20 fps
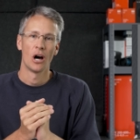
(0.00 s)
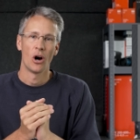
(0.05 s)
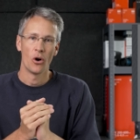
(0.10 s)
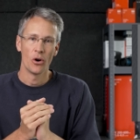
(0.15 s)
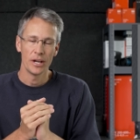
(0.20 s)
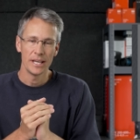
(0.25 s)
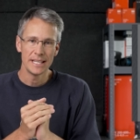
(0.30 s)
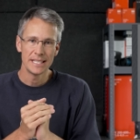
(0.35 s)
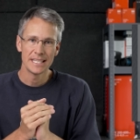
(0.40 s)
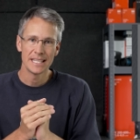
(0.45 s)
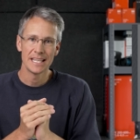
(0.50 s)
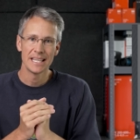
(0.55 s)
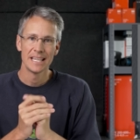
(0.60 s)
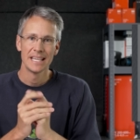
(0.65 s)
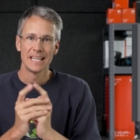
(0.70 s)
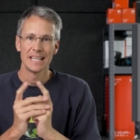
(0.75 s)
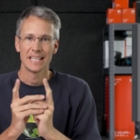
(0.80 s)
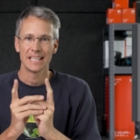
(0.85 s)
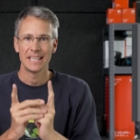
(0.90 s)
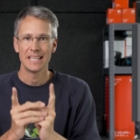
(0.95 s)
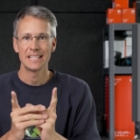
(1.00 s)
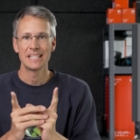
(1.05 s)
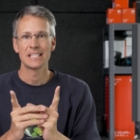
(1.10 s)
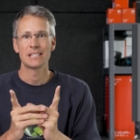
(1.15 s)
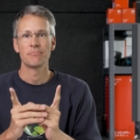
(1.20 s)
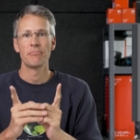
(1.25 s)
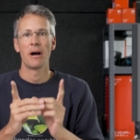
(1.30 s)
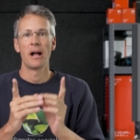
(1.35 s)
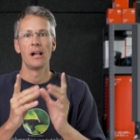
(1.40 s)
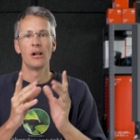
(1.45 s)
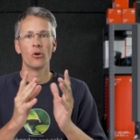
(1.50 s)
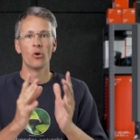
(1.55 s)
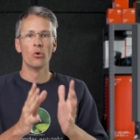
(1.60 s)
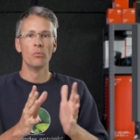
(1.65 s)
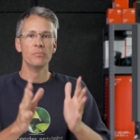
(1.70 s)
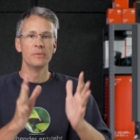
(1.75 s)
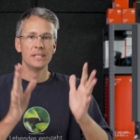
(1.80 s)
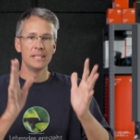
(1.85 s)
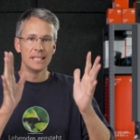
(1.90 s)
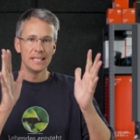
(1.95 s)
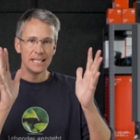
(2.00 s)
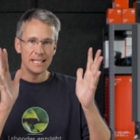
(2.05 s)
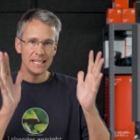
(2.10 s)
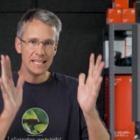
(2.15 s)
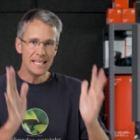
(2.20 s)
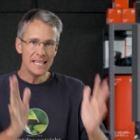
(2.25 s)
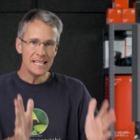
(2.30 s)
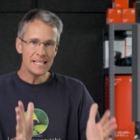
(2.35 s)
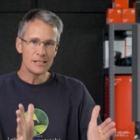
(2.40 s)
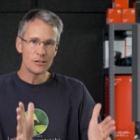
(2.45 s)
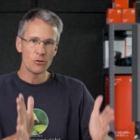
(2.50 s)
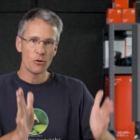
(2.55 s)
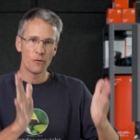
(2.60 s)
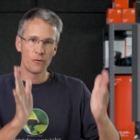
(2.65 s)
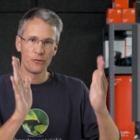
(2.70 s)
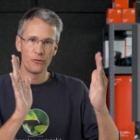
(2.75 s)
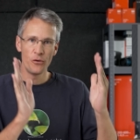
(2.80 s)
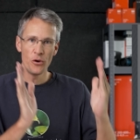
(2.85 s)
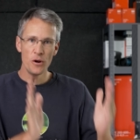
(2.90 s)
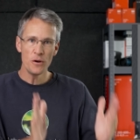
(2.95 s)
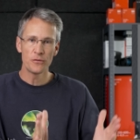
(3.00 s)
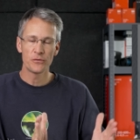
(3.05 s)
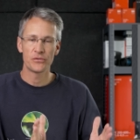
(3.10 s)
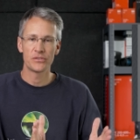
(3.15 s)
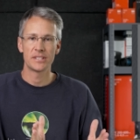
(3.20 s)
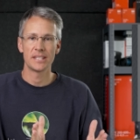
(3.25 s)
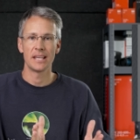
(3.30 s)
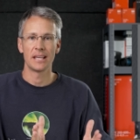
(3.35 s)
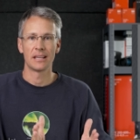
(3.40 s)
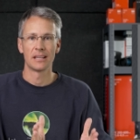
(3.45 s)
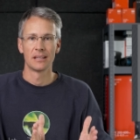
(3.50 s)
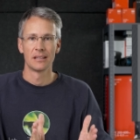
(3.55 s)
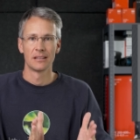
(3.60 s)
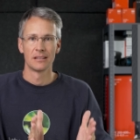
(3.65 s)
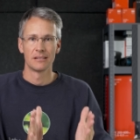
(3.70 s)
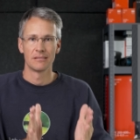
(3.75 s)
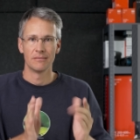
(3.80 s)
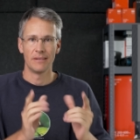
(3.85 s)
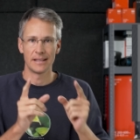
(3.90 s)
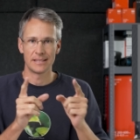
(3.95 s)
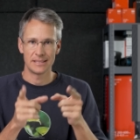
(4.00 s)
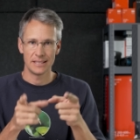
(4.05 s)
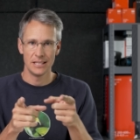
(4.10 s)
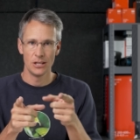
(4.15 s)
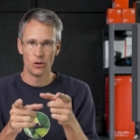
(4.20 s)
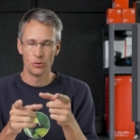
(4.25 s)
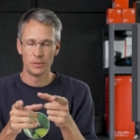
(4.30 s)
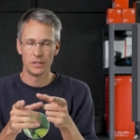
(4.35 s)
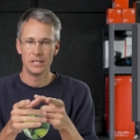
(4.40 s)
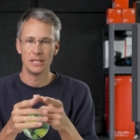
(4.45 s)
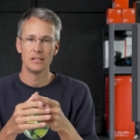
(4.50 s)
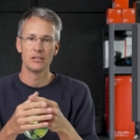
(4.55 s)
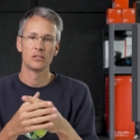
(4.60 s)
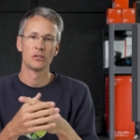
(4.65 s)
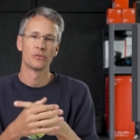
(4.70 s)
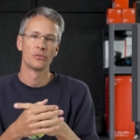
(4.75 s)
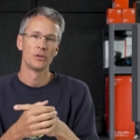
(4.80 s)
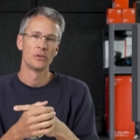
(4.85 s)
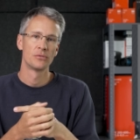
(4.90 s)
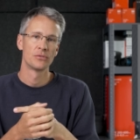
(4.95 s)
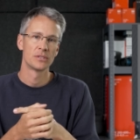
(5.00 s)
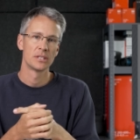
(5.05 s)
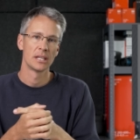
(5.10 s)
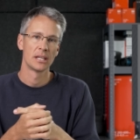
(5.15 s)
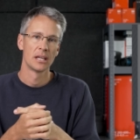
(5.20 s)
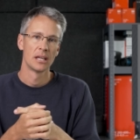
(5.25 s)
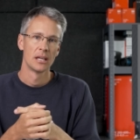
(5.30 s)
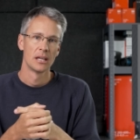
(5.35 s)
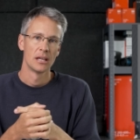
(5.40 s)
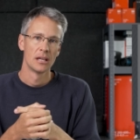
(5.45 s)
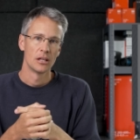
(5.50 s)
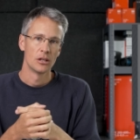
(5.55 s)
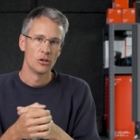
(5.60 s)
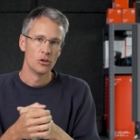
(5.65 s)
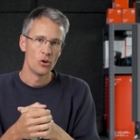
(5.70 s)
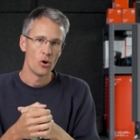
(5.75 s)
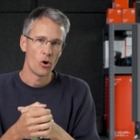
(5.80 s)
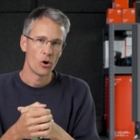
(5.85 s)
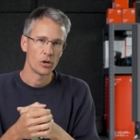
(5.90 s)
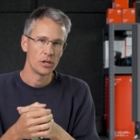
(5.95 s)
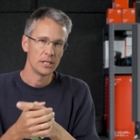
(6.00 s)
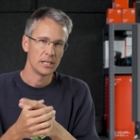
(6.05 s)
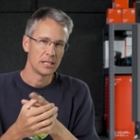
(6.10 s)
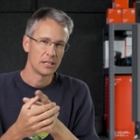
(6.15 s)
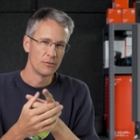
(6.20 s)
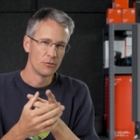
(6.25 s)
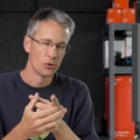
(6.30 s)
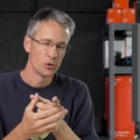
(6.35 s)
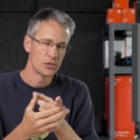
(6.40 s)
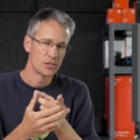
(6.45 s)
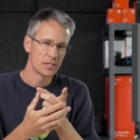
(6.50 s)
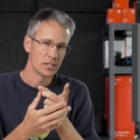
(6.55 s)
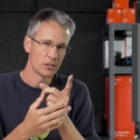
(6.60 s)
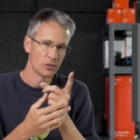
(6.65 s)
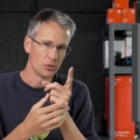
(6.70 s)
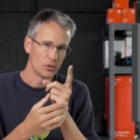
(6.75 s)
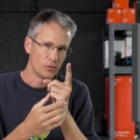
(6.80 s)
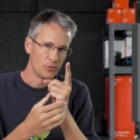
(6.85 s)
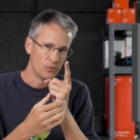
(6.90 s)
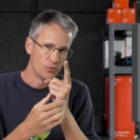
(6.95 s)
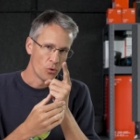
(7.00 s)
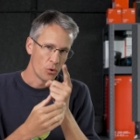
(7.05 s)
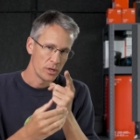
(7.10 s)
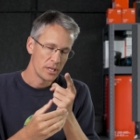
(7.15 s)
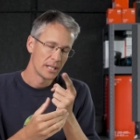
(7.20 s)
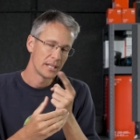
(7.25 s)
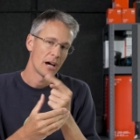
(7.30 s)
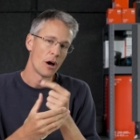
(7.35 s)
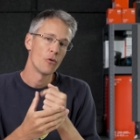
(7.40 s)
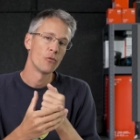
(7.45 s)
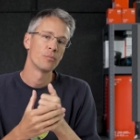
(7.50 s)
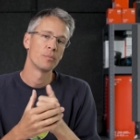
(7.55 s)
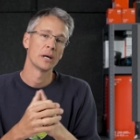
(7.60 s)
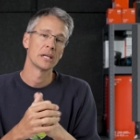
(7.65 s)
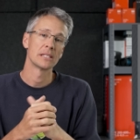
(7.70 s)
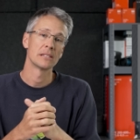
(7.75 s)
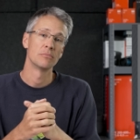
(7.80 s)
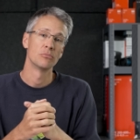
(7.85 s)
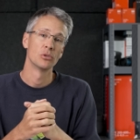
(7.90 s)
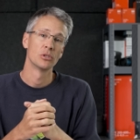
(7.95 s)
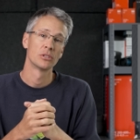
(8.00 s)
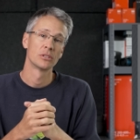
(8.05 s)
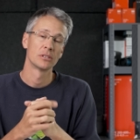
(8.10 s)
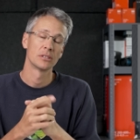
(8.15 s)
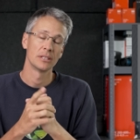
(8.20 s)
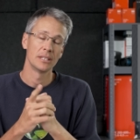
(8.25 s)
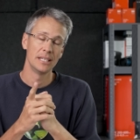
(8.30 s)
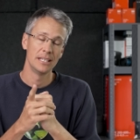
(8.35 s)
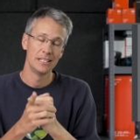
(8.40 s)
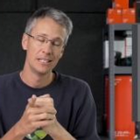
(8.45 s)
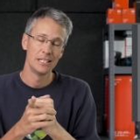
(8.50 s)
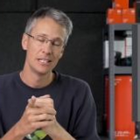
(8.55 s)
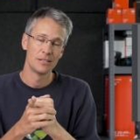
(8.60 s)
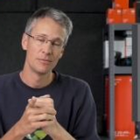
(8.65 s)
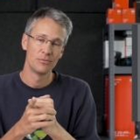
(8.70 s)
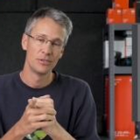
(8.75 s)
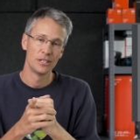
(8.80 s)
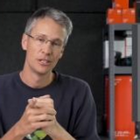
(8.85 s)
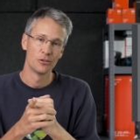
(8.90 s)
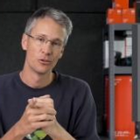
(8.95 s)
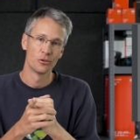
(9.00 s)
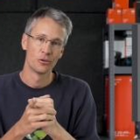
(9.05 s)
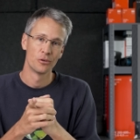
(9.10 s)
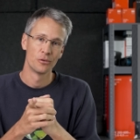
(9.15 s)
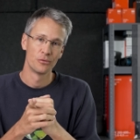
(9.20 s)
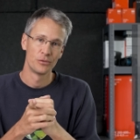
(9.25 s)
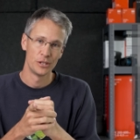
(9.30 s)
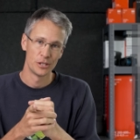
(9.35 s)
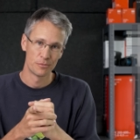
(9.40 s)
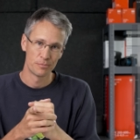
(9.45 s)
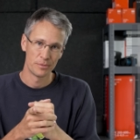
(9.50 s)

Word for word: Heute geht es mal um die ISO 50, was ihr über die ISO 50 noch nicht wusstet und wo ihr da aufpassen müsst. In diesem Video viel